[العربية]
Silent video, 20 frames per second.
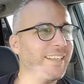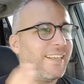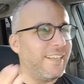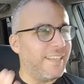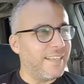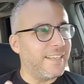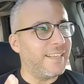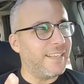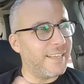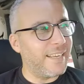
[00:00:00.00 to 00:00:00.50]

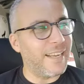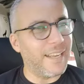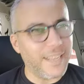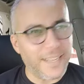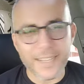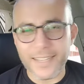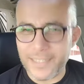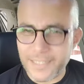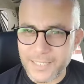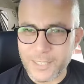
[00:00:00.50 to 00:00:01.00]

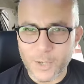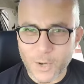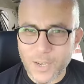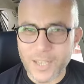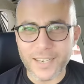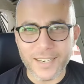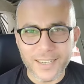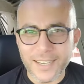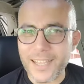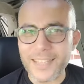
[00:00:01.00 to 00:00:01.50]
يا شكرا
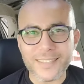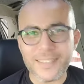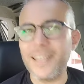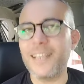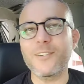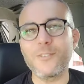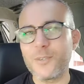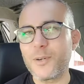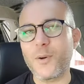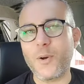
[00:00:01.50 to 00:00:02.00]
جدا
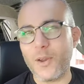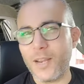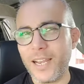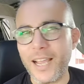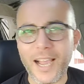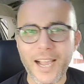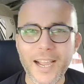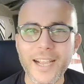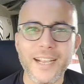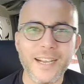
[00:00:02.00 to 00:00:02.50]
وكل
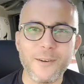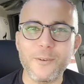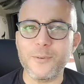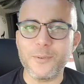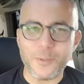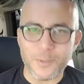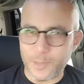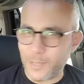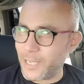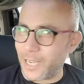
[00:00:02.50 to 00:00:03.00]
حاجه
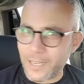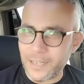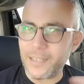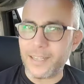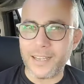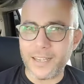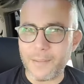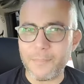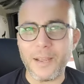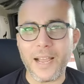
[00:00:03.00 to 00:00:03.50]
ويلا
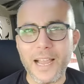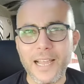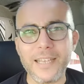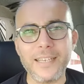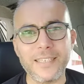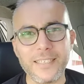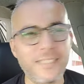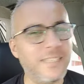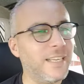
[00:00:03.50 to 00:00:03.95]
بقى